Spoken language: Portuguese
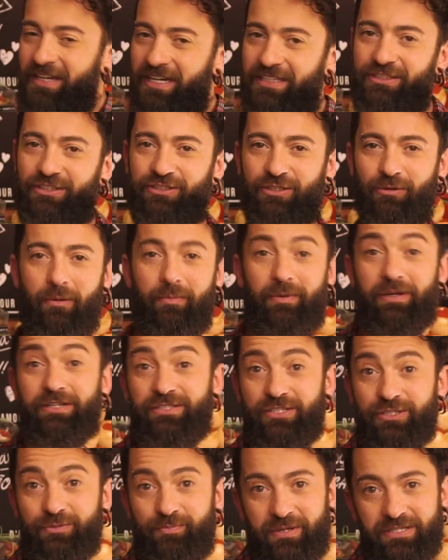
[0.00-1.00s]
A gente tem uma
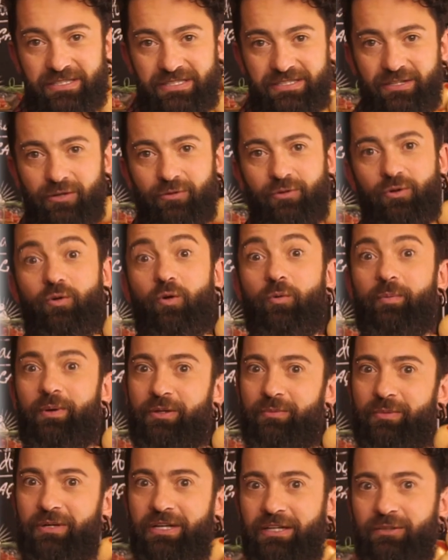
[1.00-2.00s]
balança de precisão que eu
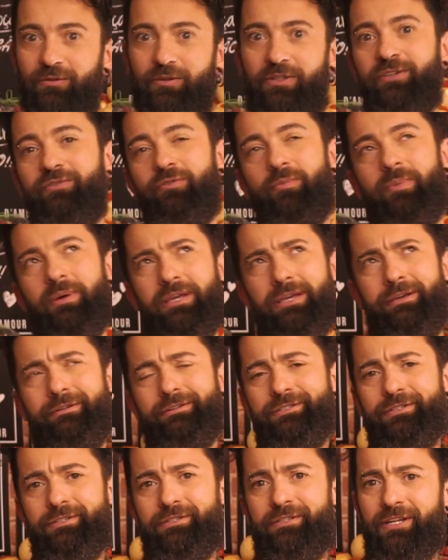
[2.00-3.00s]
comprei no Mercado Livre, paguei
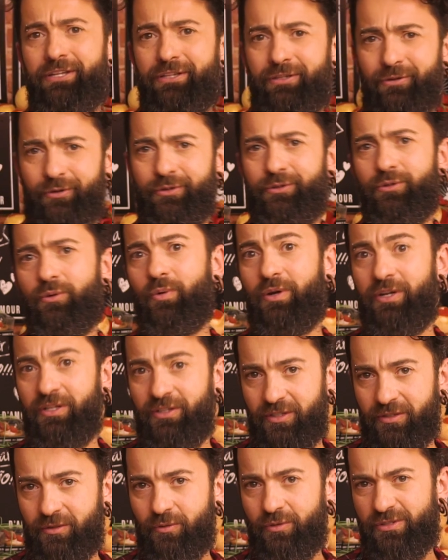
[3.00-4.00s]
acho que 38 ou
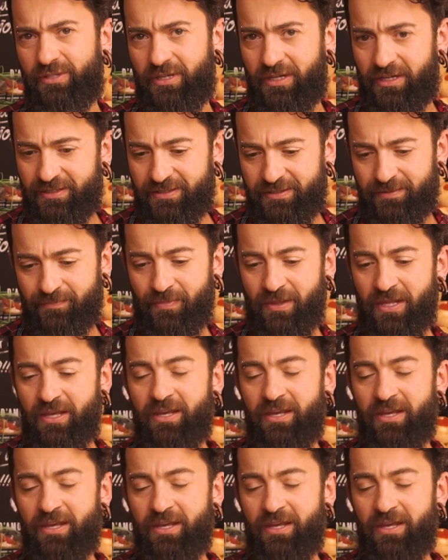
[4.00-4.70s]
42 reais.